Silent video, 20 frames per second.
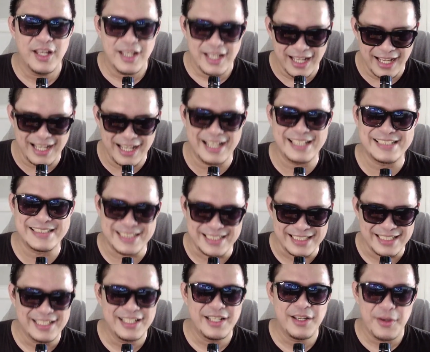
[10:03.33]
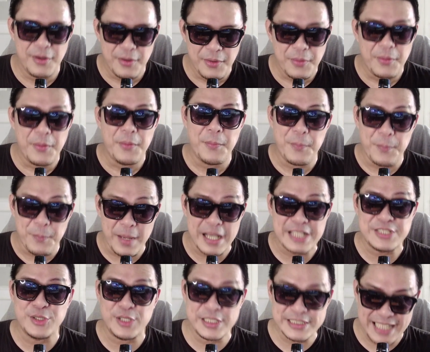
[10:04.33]
Asik.
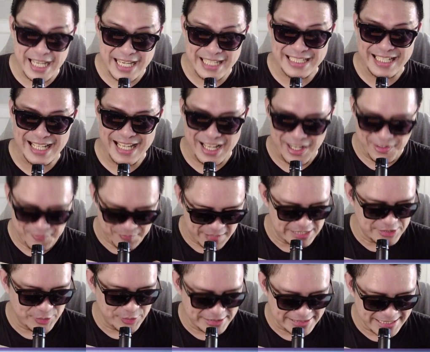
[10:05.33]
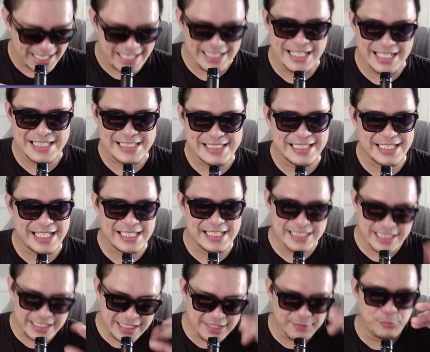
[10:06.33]
Masuk ke China, masuk ke China di sini guys.
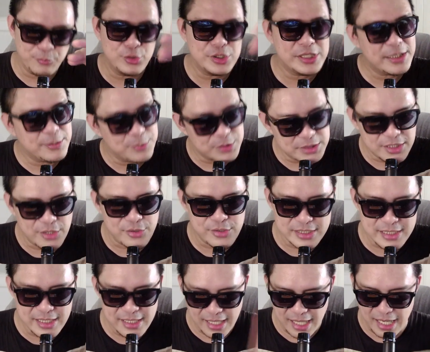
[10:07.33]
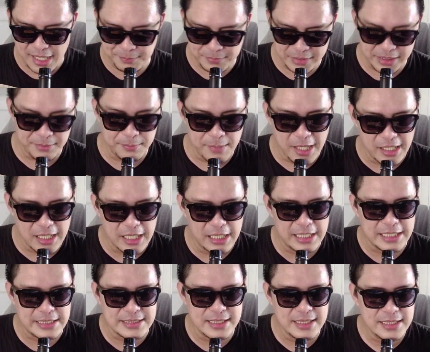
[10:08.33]
Ini musik seharusnya hype di belakang
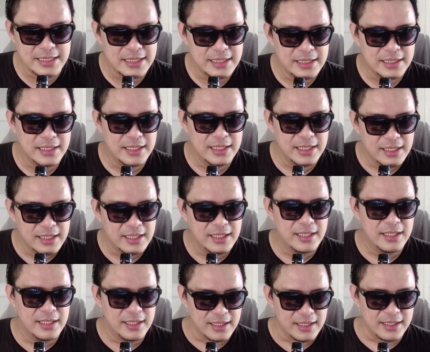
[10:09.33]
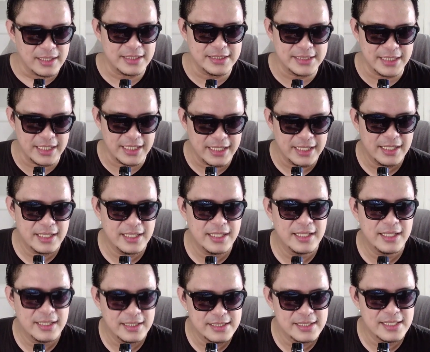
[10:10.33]
guys ya. Di sini nih.
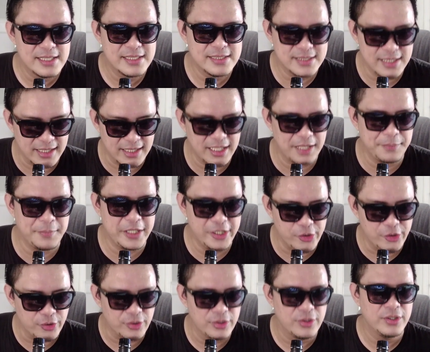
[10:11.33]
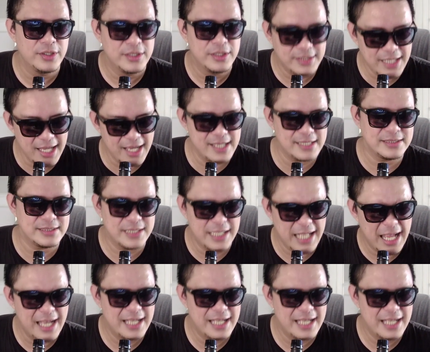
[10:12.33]
Sikat Min Hyuk. Tas.